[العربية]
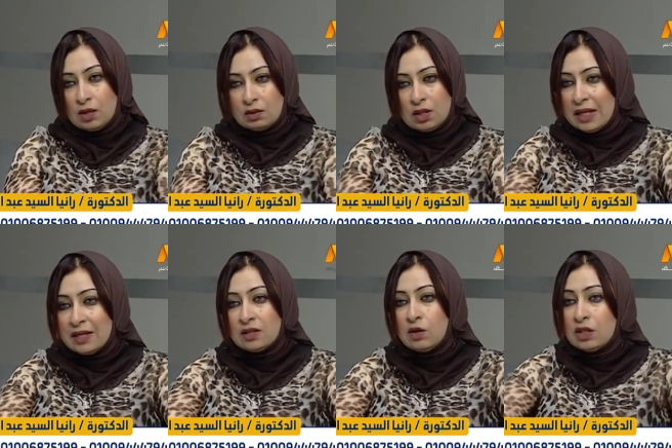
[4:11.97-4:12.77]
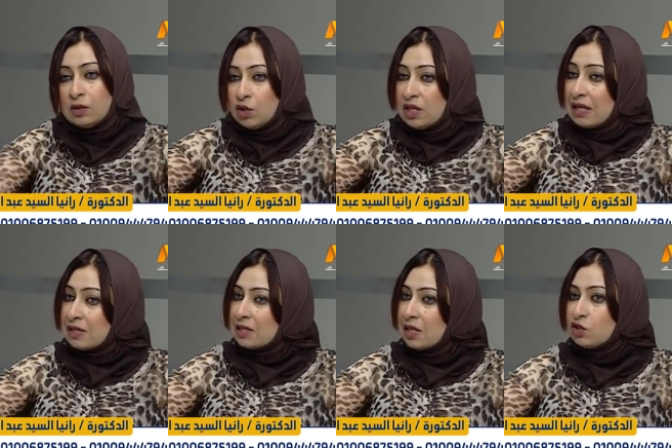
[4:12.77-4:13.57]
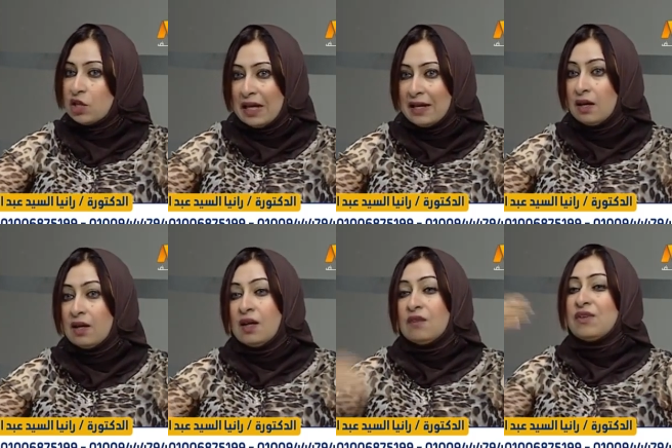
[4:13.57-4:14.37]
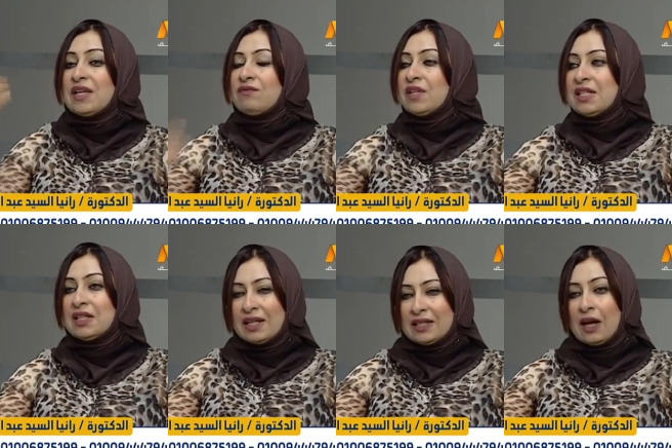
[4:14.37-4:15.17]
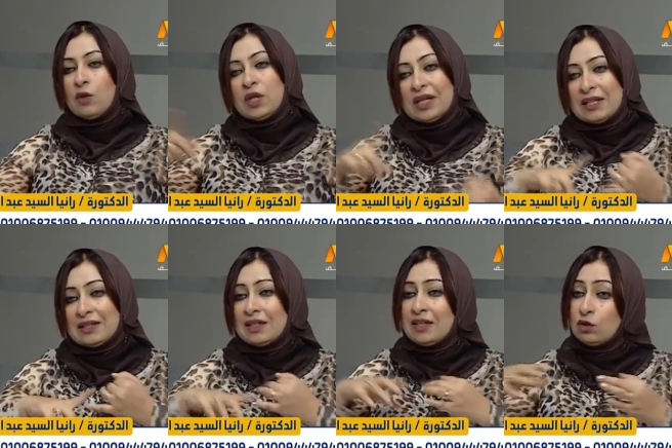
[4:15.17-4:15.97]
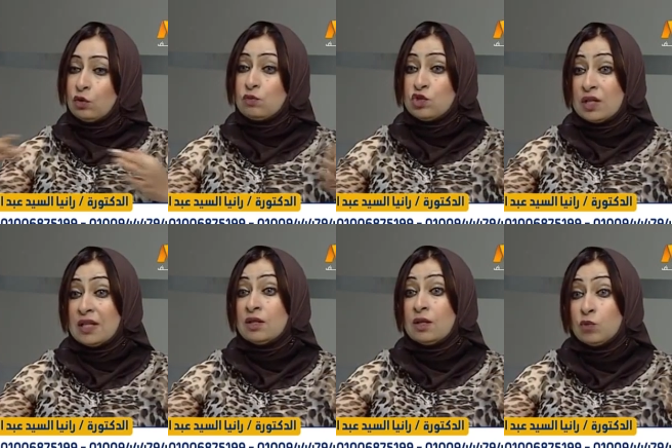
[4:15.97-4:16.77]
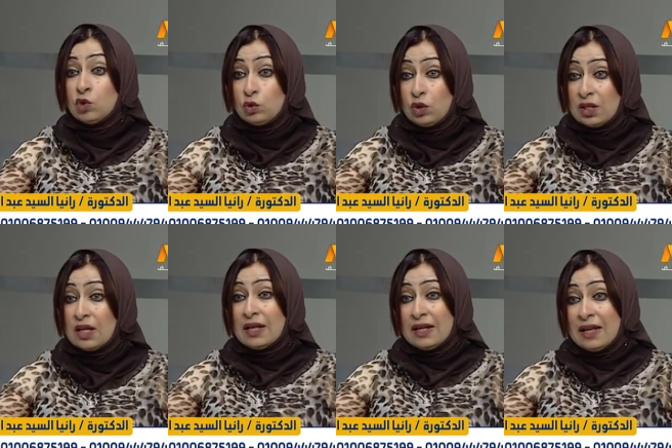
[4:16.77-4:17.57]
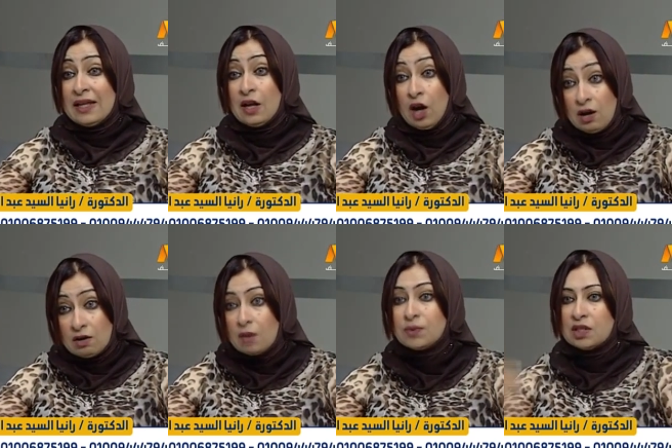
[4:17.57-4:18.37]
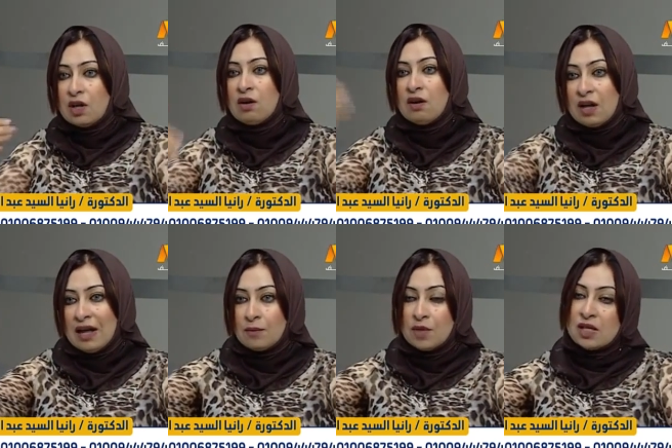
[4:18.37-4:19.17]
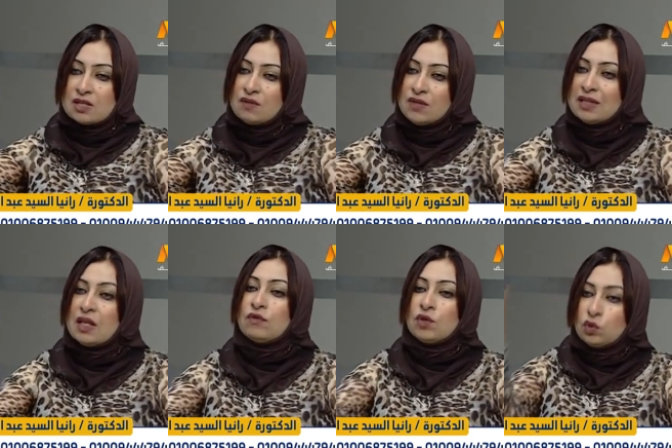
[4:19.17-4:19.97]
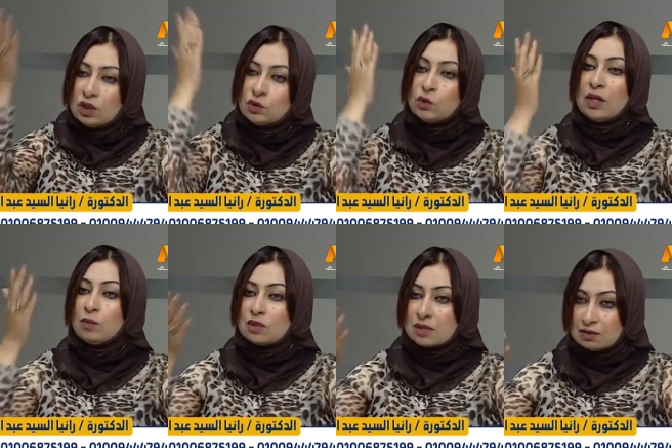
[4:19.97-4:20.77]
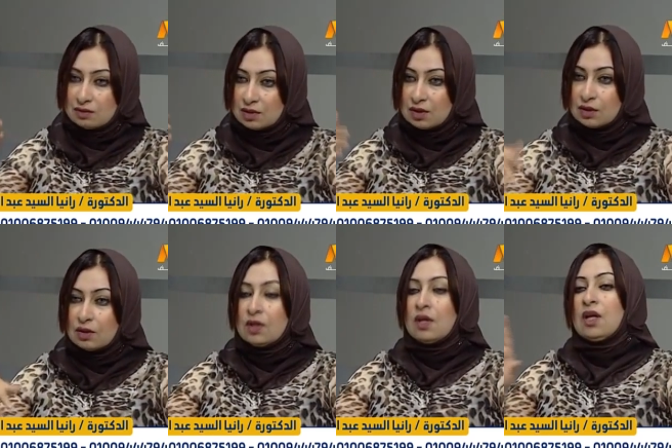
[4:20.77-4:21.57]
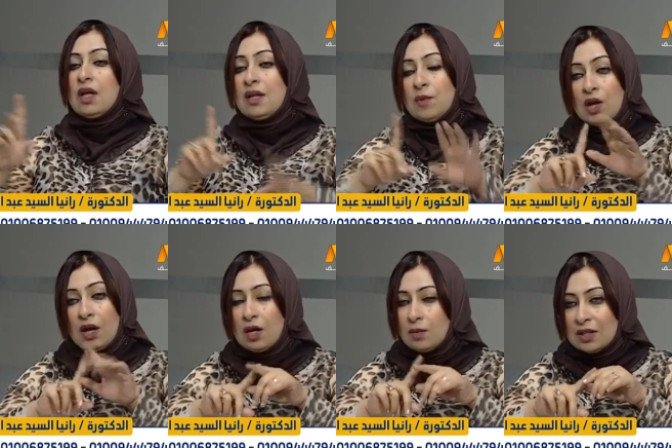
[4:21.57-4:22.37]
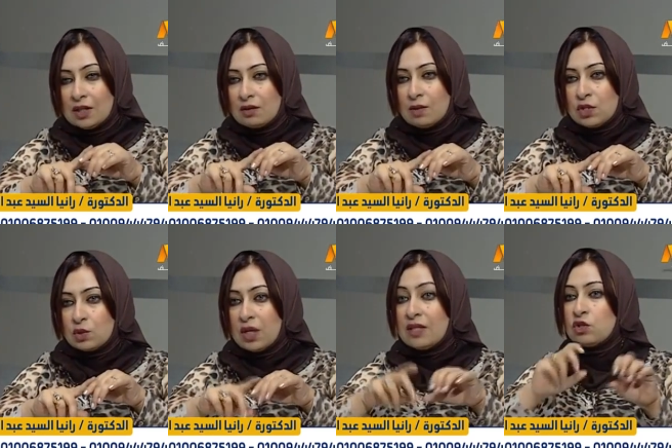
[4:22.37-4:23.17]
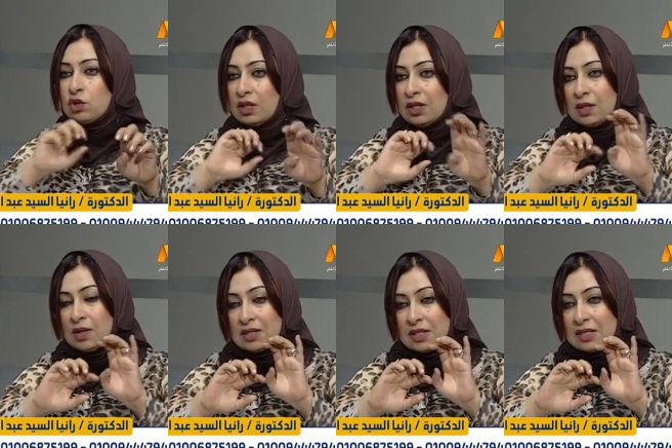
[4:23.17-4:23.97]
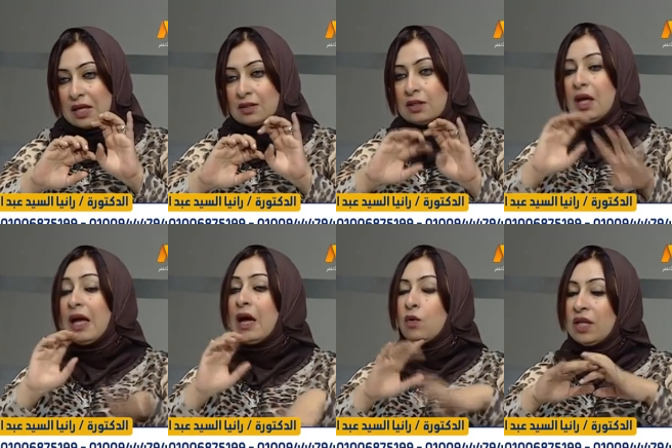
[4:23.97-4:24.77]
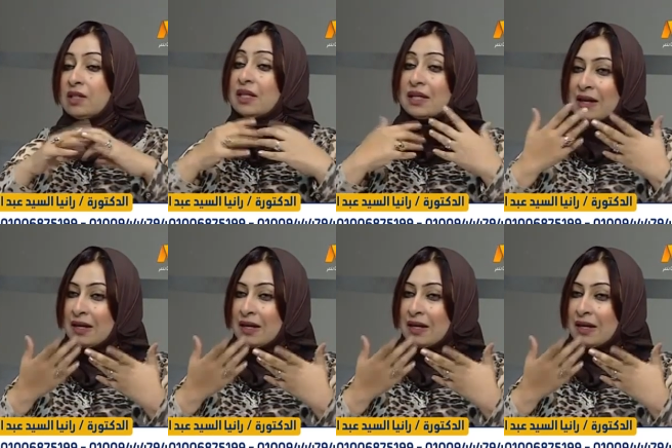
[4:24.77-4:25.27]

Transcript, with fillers: كويس فدي الخدعه والخدعه الثانيه ان هو مش ان الموتور اللي هي الحركه بتتاخر على ما يحصل فيها تلف يكون الدنيا باظت المرحله اللي بعد قدم السكريين الشرايين كيه تتسد او ان الجرح ده ما يلمش فيحصل